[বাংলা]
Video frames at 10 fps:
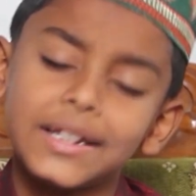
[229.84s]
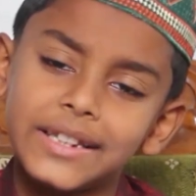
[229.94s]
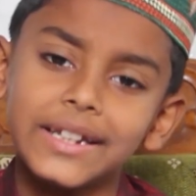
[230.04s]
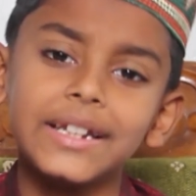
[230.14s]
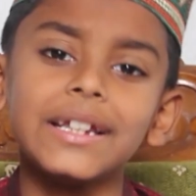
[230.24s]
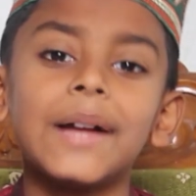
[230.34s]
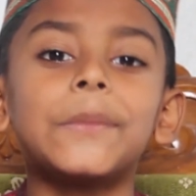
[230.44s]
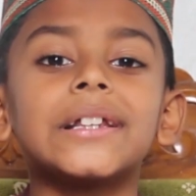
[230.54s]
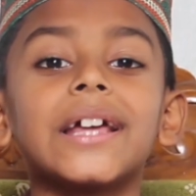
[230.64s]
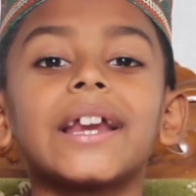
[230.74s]
তিনিই
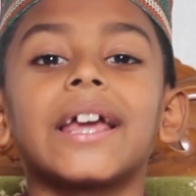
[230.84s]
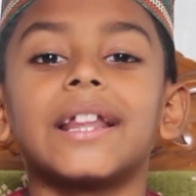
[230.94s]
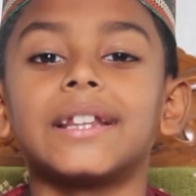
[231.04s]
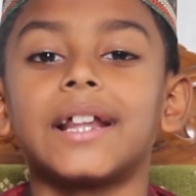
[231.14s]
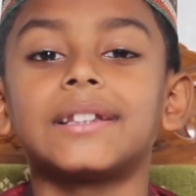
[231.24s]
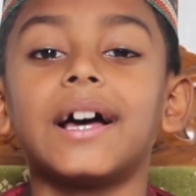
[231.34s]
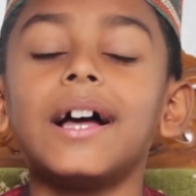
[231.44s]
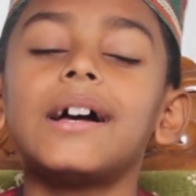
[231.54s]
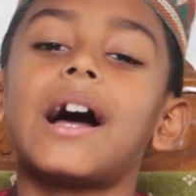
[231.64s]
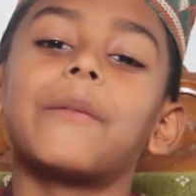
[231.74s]
আমাদের জ্ঞানদাতা
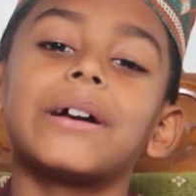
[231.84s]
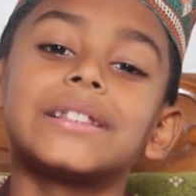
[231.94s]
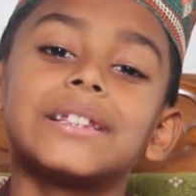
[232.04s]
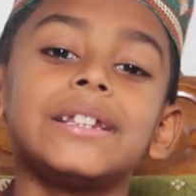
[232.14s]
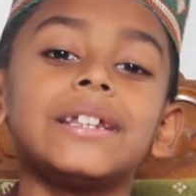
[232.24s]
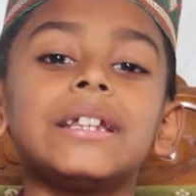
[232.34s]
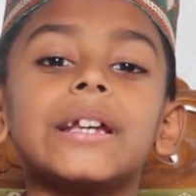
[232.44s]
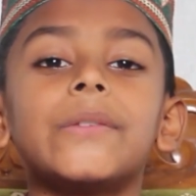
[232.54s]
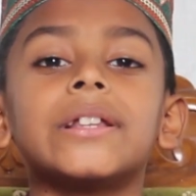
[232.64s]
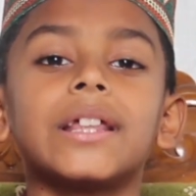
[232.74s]
আবার তিনিই
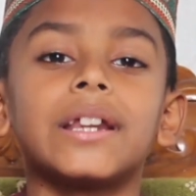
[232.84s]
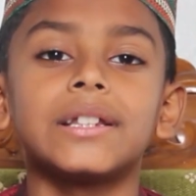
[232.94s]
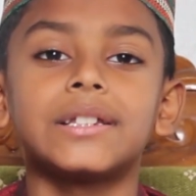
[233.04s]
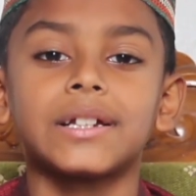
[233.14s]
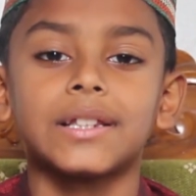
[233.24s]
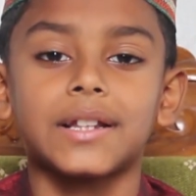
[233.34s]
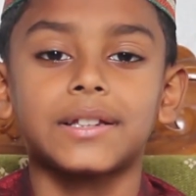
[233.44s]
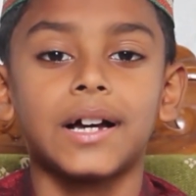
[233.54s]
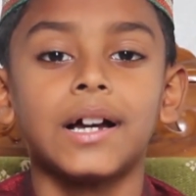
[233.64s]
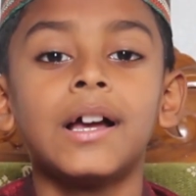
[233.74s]
আমাদের
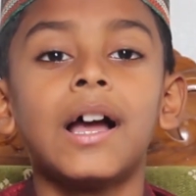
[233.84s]
রিচিকদাতা